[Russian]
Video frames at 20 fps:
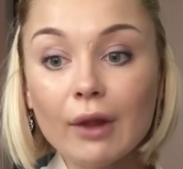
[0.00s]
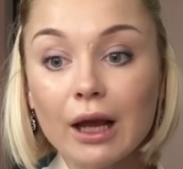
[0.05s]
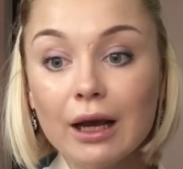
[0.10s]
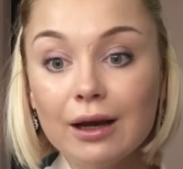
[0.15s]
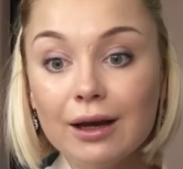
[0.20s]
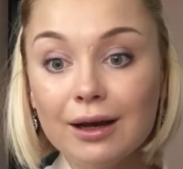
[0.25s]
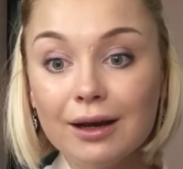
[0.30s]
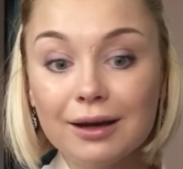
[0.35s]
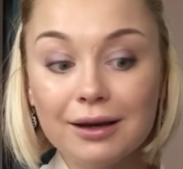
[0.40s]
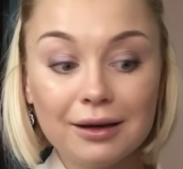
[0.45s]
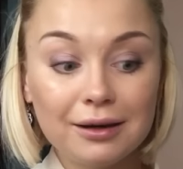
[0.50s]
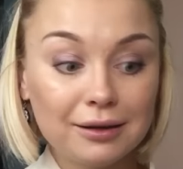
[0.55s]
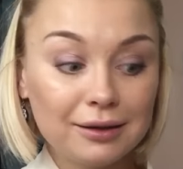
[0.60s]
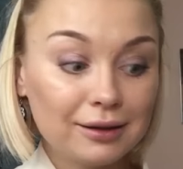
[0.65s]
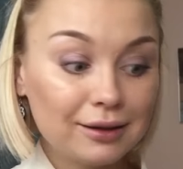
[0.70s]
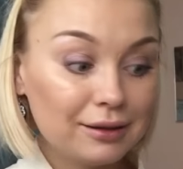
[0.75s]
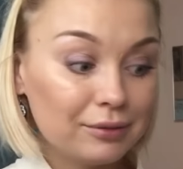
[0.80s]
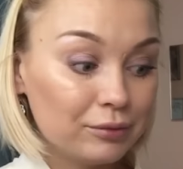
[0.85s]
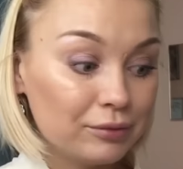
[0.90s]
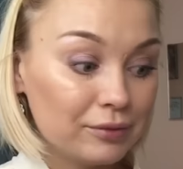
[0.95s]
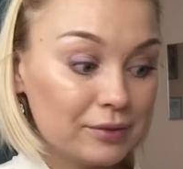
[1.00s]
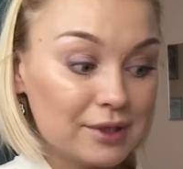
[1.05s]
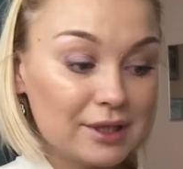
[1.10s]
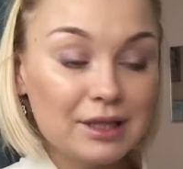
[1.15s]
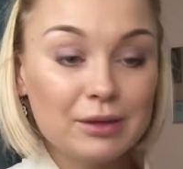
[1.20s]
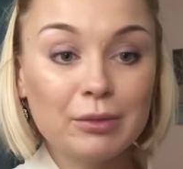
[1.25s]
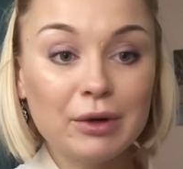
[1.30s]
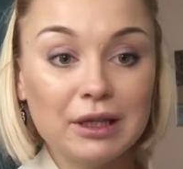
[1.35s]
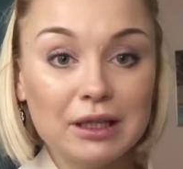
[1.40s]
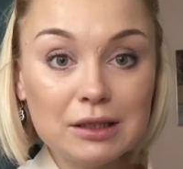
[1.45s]
э,
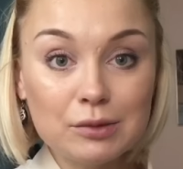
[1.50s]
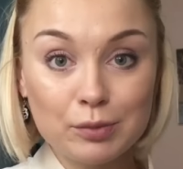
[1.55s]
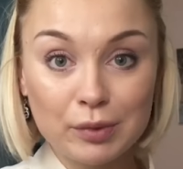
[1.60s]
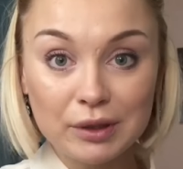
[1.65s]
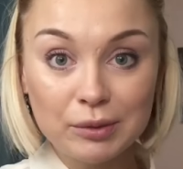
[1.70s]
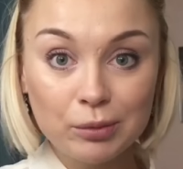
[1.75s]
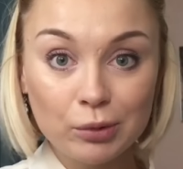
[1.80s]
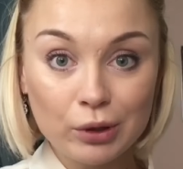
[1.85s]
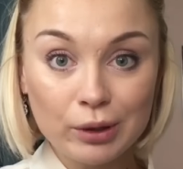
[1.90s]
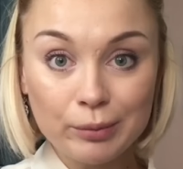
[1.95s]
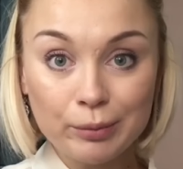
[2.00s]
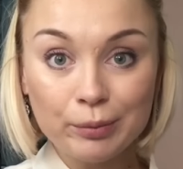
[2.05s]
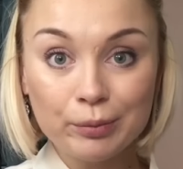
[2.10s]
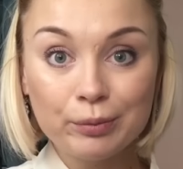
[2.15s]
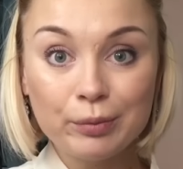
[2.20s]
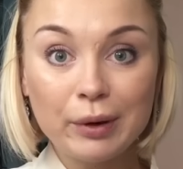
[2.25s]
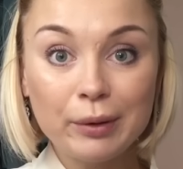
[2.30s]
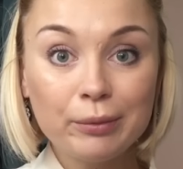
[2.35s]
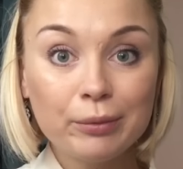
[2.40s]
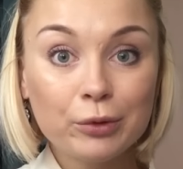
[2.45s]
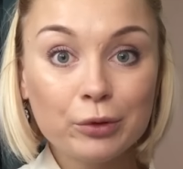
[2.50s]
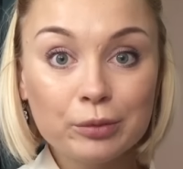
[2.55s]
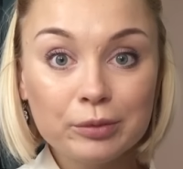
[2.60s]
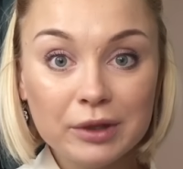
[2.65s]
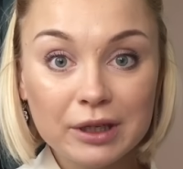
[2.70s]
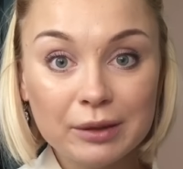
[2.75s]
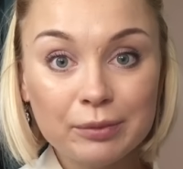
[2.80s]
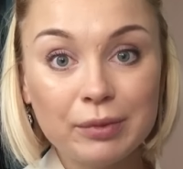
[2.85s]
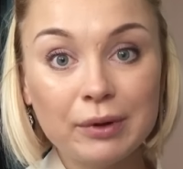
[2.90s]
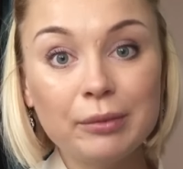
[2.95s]
занималась подбором
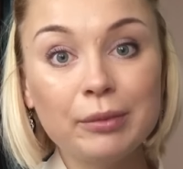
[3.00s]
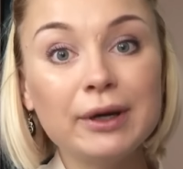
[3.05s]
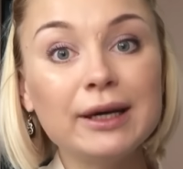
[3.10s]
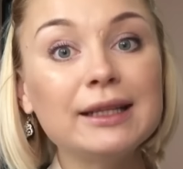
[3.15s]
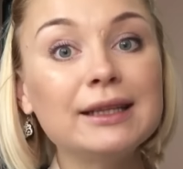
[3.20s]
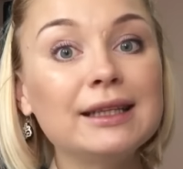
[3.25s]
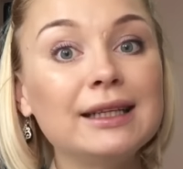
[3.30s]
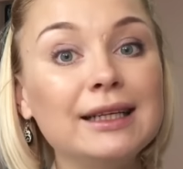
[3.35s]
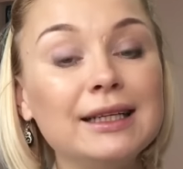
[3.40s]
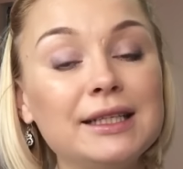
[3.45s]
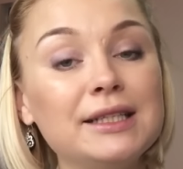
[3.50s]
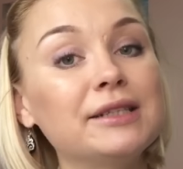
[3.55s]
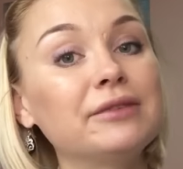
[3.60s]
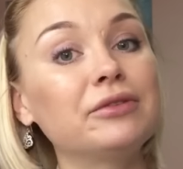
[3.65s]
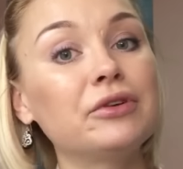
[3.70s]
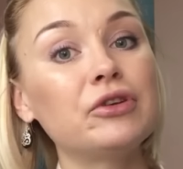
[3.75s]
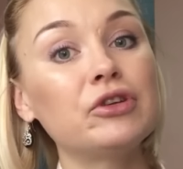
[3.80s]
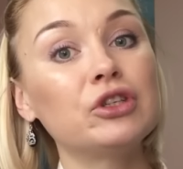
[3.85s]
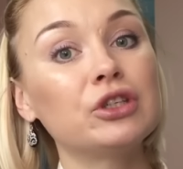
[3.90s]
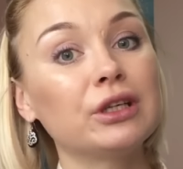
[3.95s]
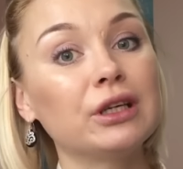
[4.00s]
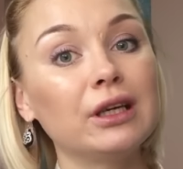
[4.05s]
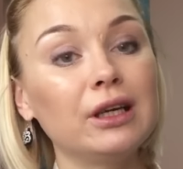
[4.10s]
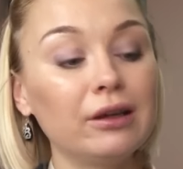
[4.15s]
губных помад для девочек.